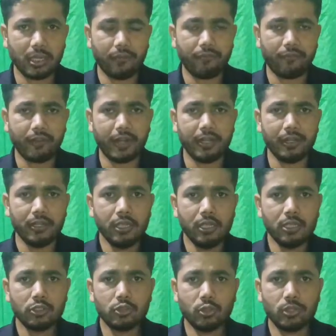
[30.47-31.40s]
हैं फ्रेंड
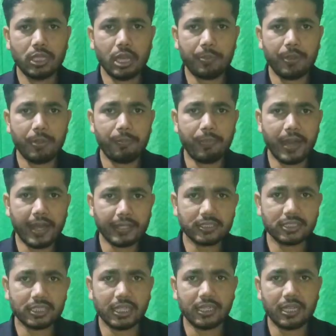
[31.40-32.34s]
जो यहाँ पे
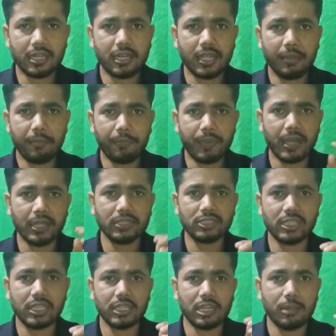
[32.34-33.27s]
पांच चैनल है पांच
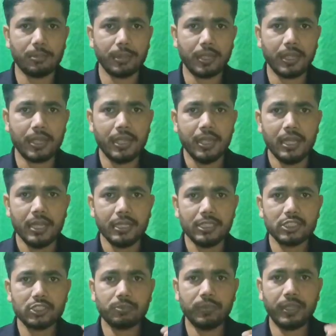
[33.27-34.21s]
चैनल में
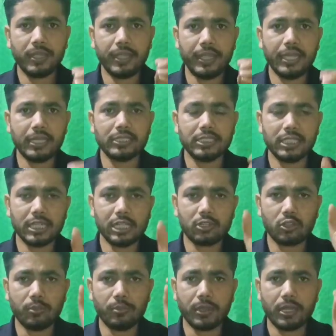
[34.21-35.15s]
इसमें एक चैनल
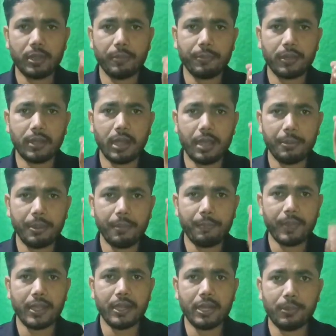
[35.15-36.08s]
तो मेरा काफ़ी
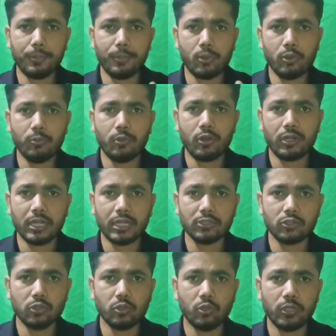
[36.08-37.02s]
पहले फुल
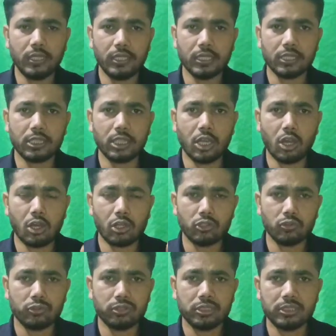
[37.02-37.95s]
मोनेटाइज हो गया था और
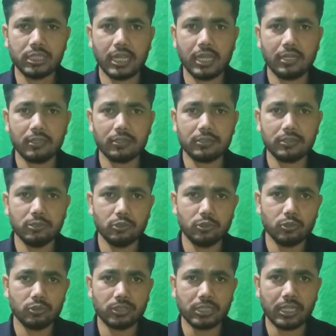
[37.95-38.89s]
जो चार
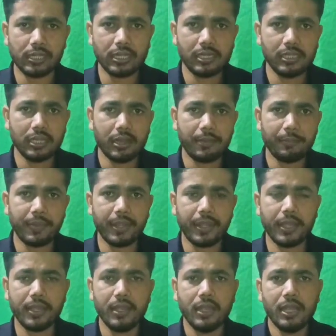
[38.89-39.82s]
जो चैनल यहाँ पे
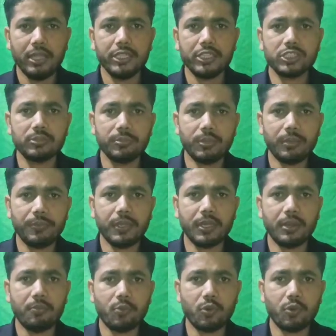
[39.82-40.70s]
है इसमें भी हम